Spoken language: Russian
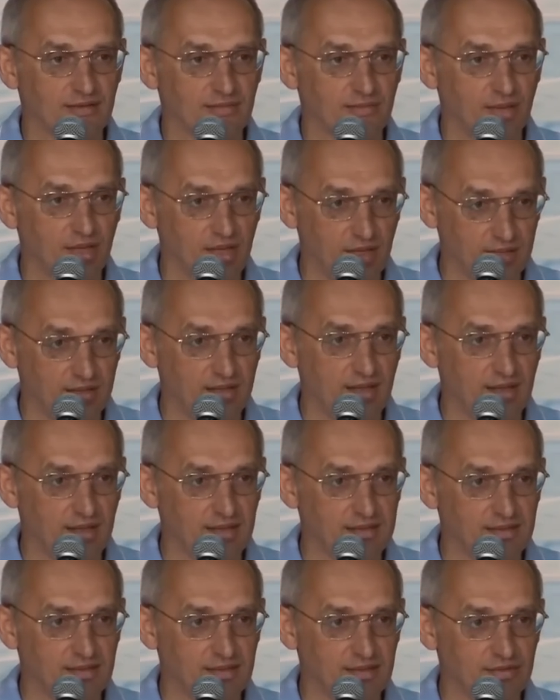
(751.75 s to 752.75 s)
Понятна
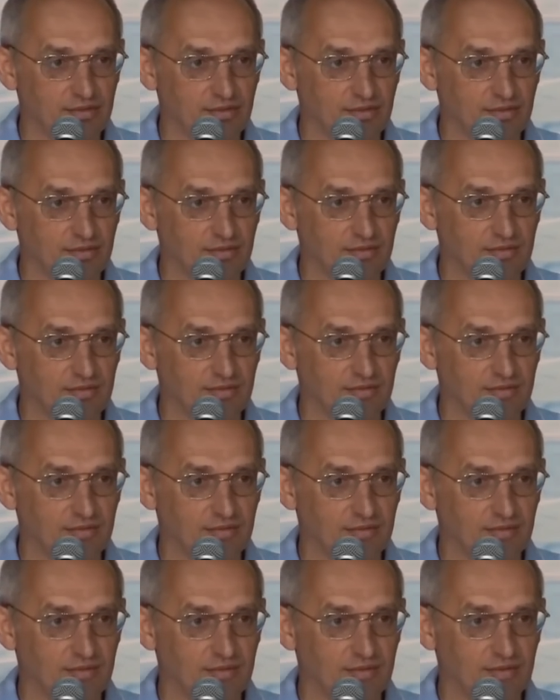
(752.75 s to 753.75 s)
разницу?
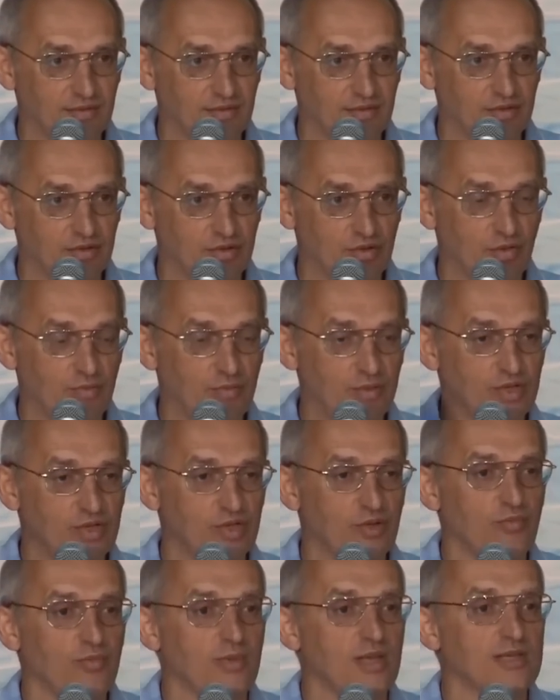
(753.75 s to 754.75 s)
Что
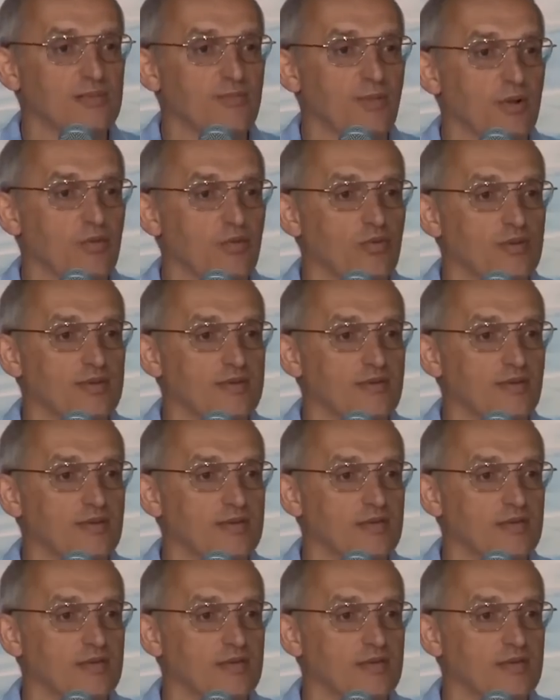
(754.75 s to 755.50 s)
обычно у меня спокойствие,